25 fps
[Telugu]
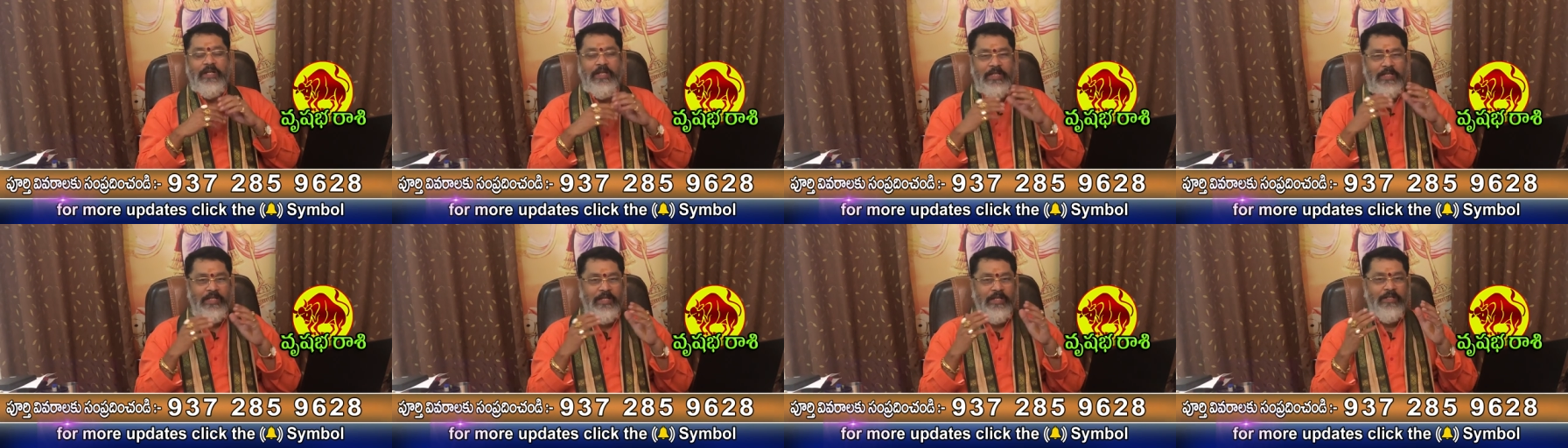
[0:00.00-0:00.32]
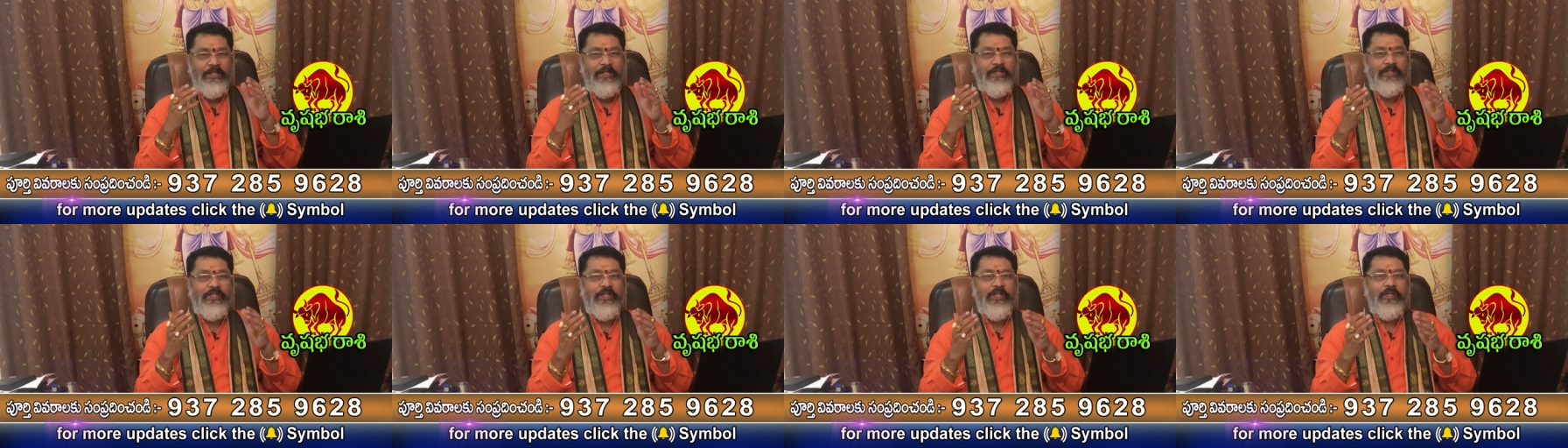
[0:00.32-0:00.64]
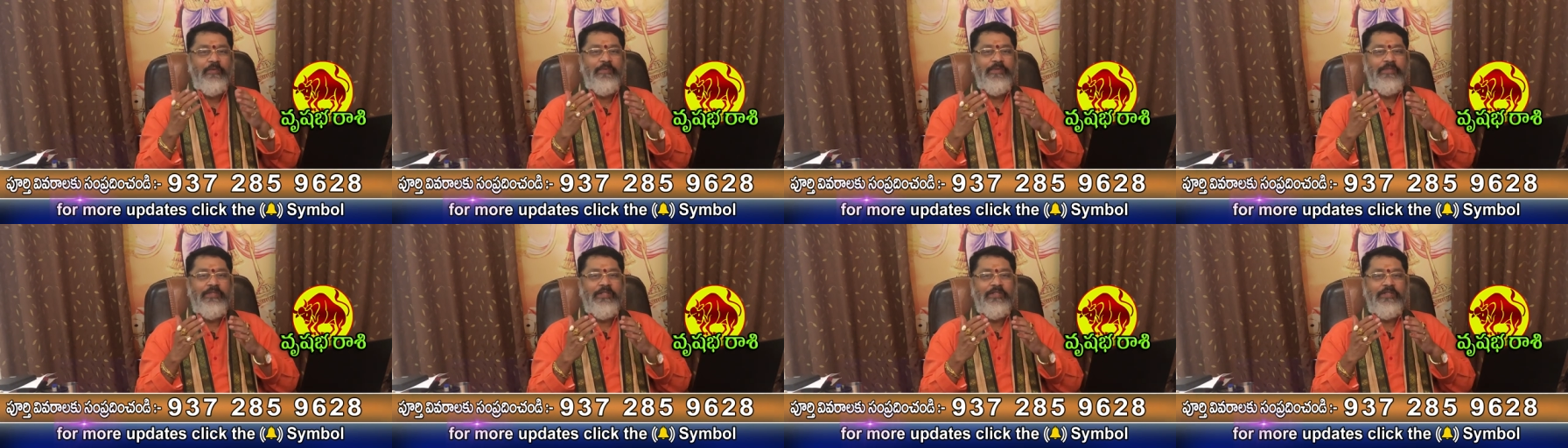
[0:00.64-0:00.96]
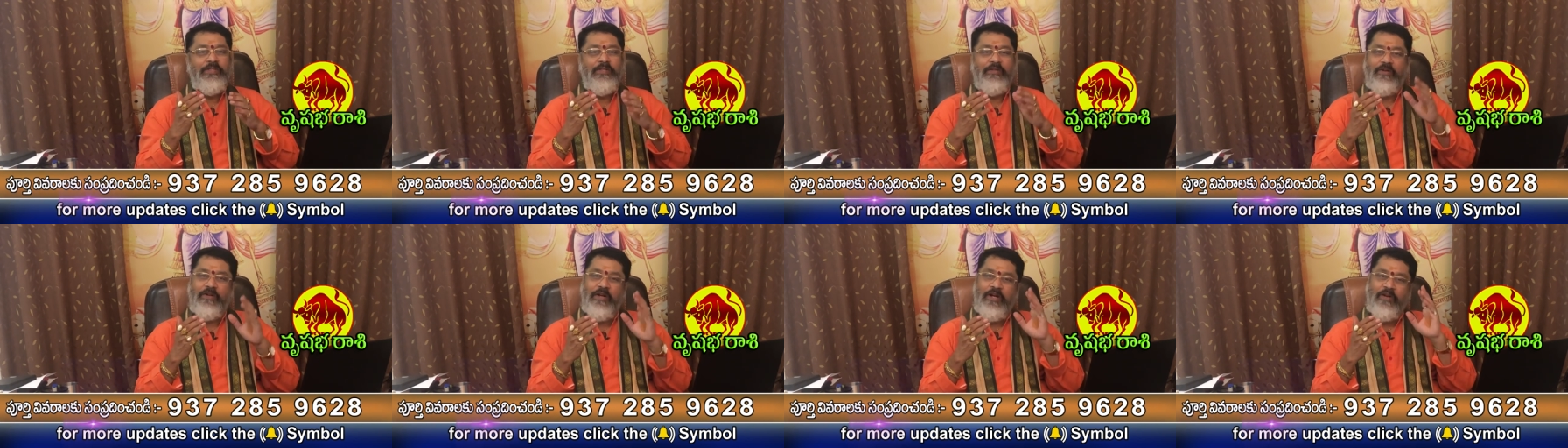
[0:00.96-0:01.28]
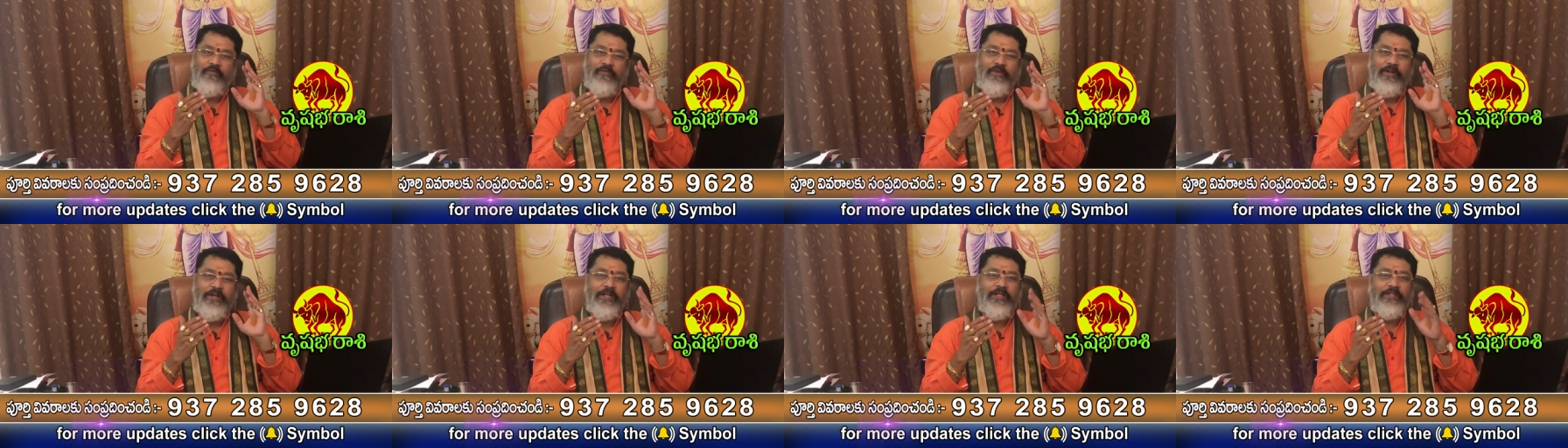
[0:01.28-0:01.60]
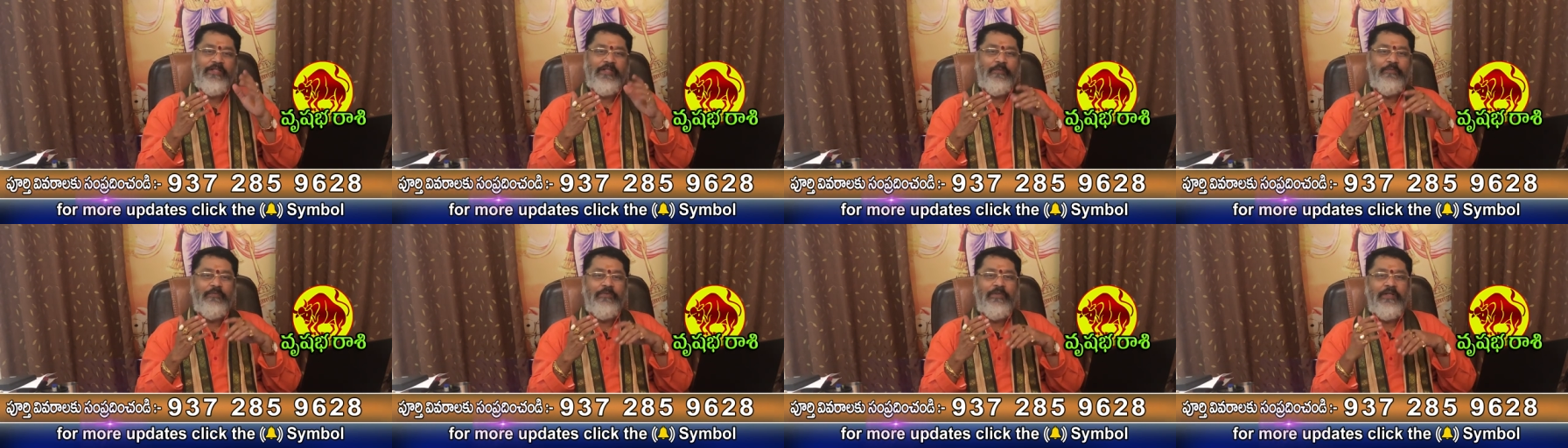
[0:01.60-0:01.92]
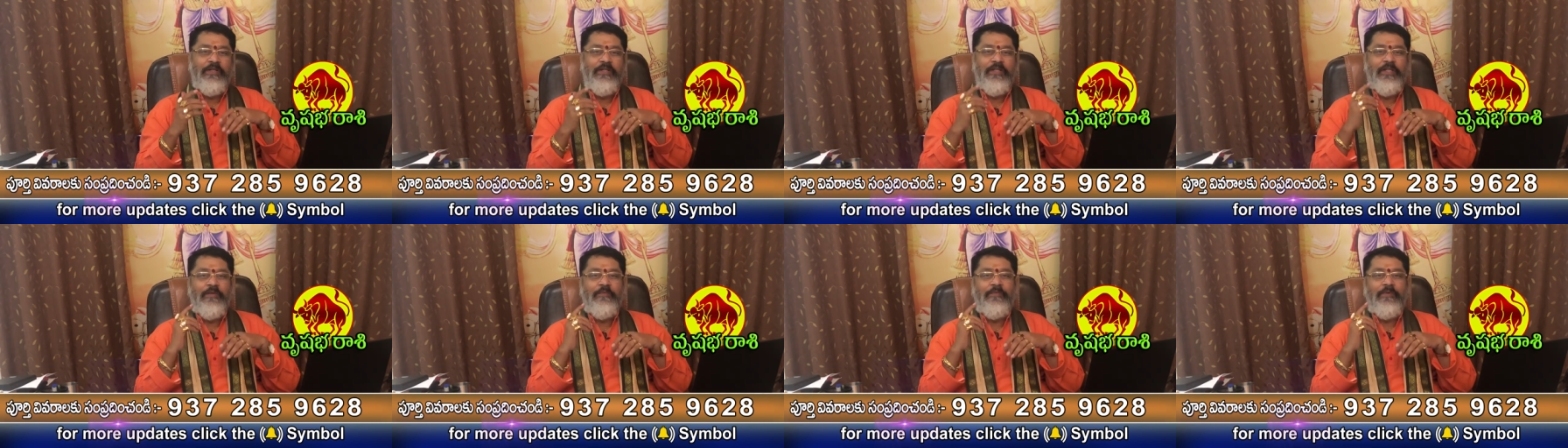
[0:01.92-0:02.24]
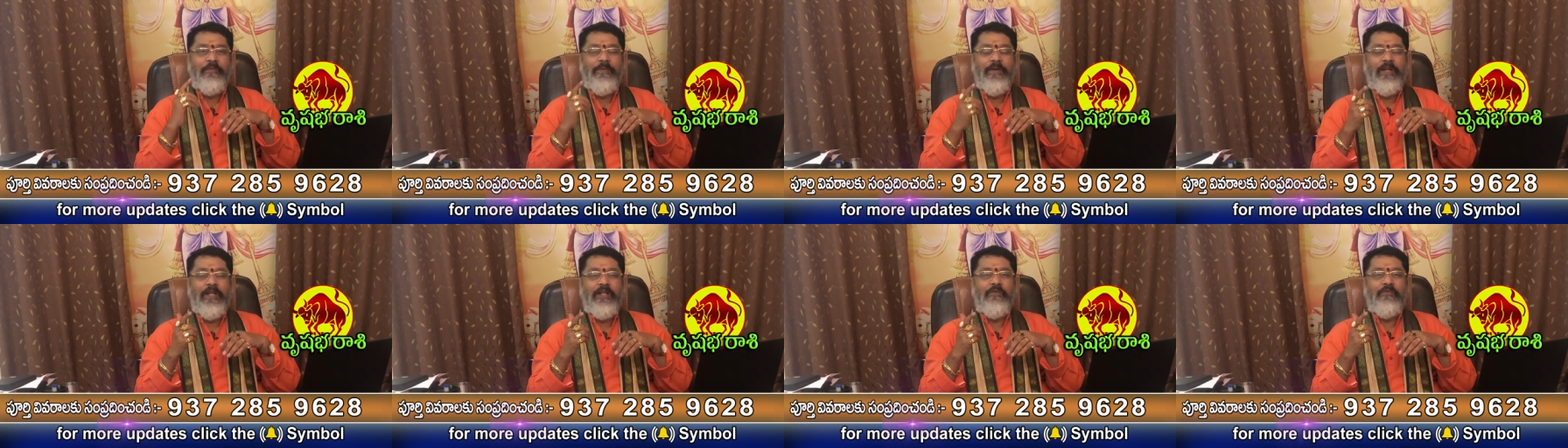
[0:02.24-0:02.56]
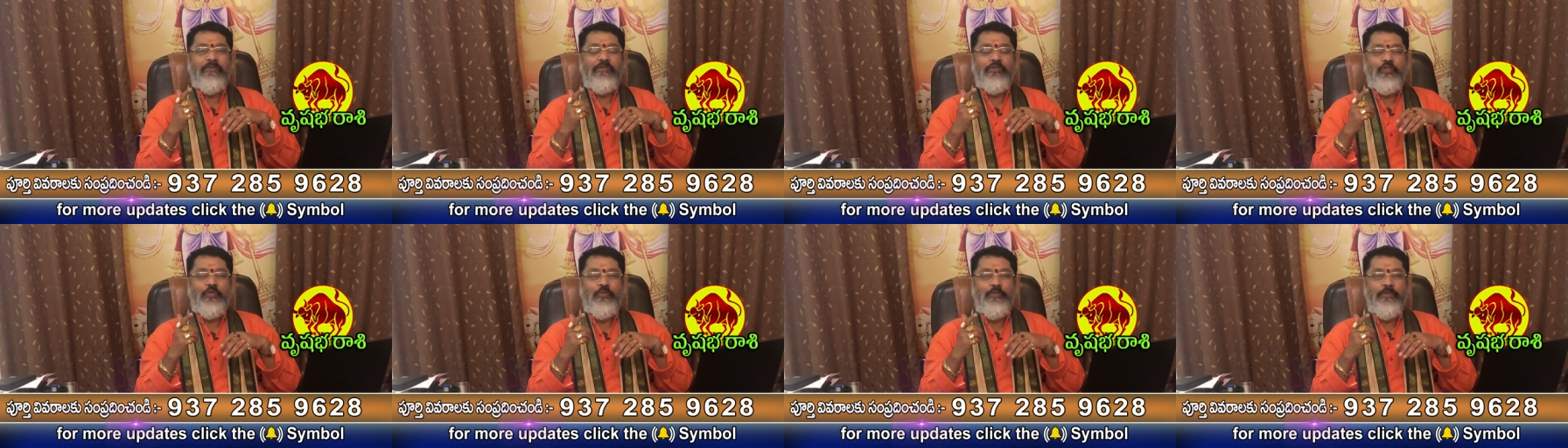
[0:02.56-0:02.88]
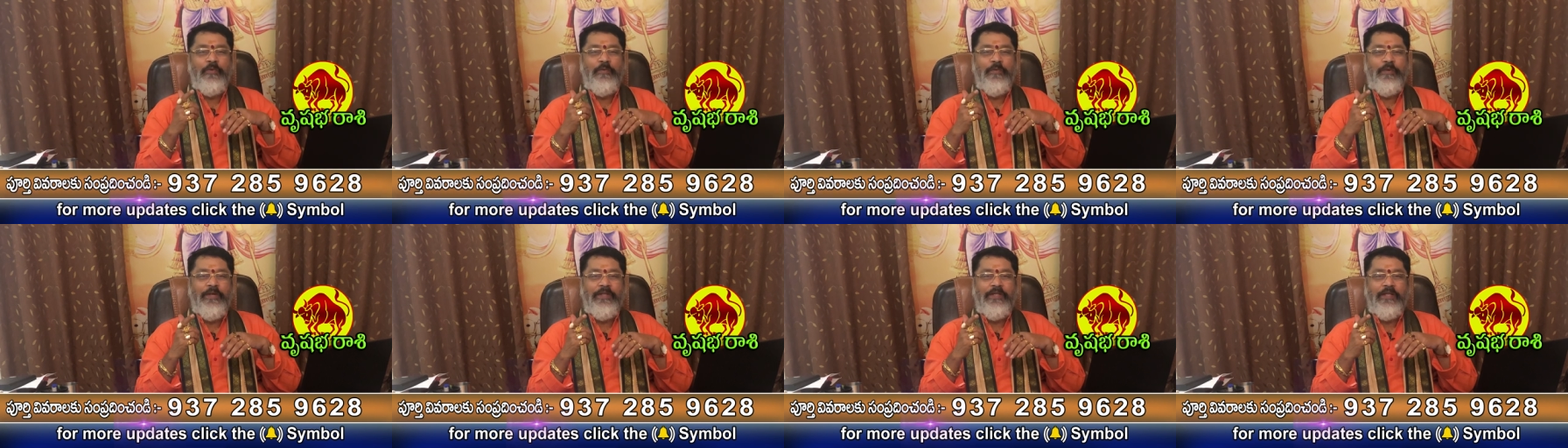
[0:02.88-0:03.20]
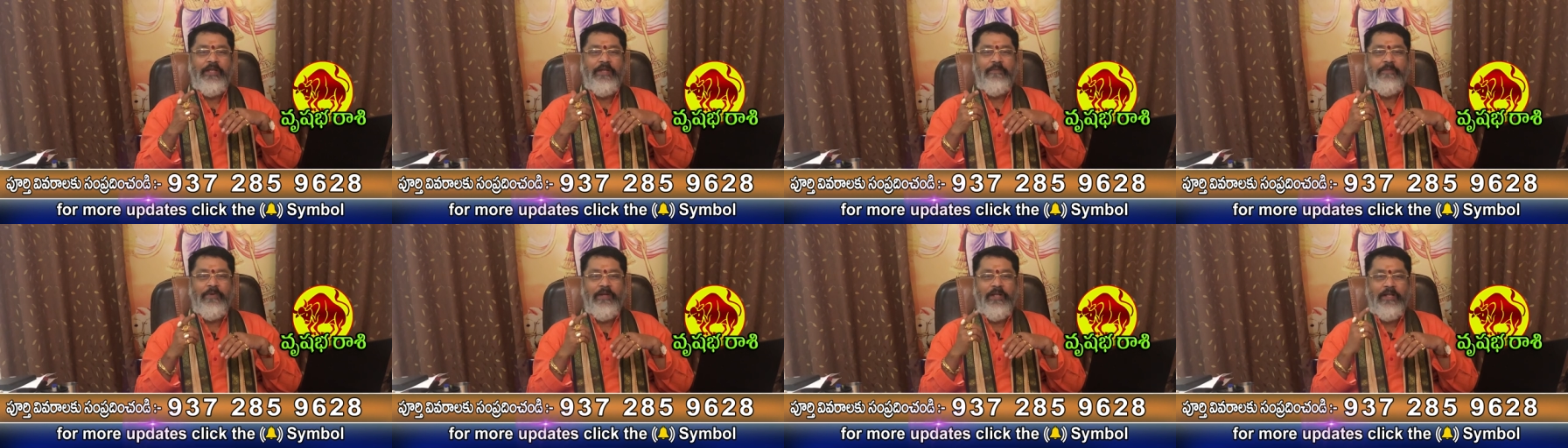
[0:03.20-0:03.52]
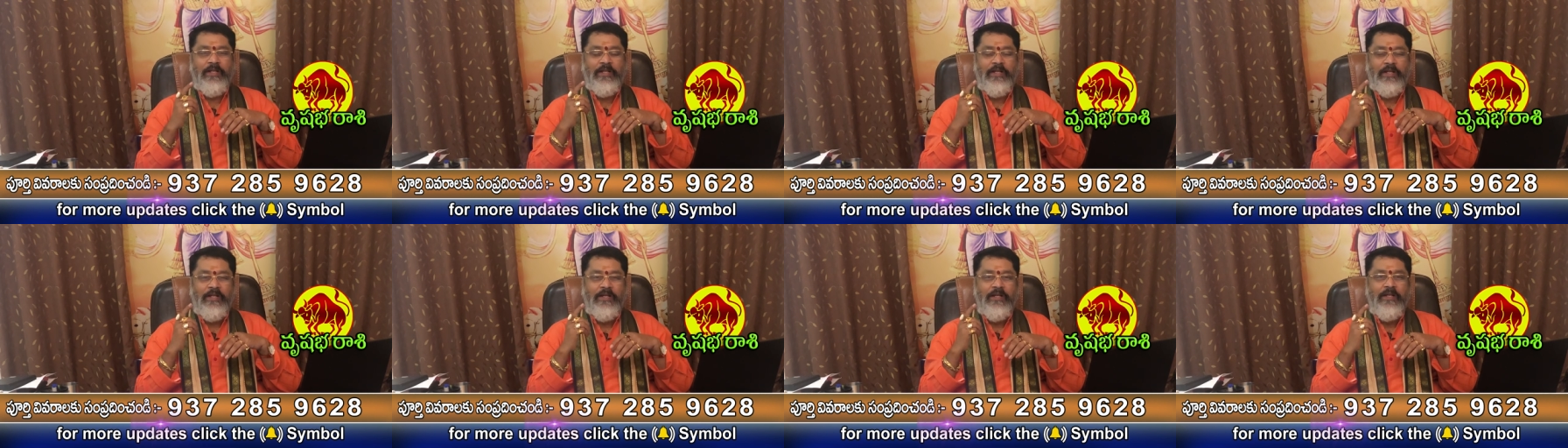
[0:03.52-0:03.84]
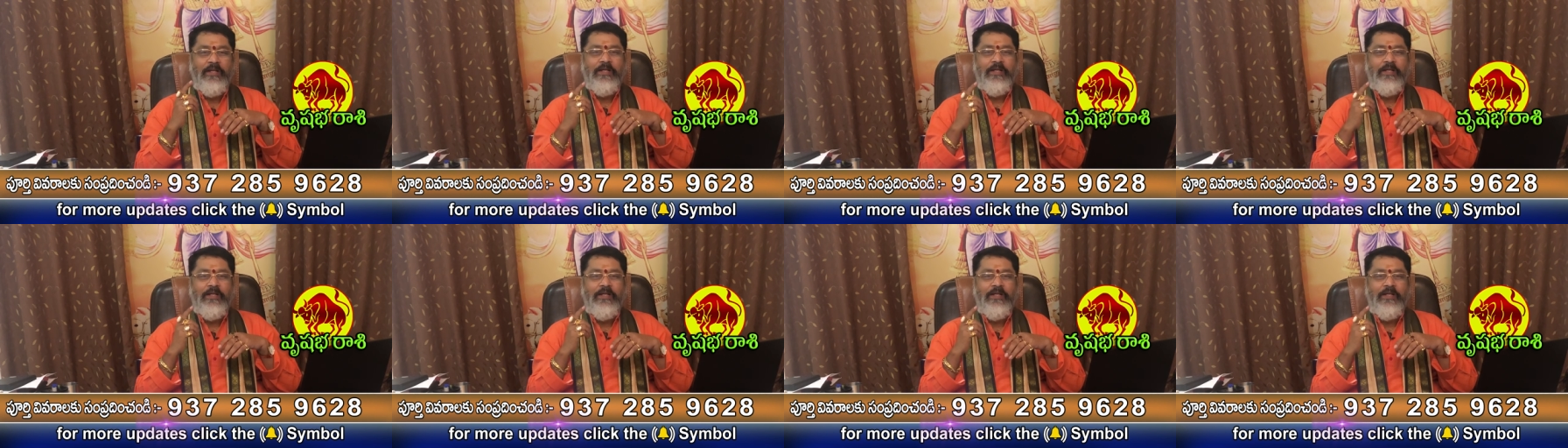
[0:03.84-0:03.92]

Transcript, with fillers: ఇదేంటి షేర్ బిజినెస్ కాన్ఫిడెంట్గా చెప్తుంది ఇది మీ పలానా వస్తువు మీద పెడితే పలానా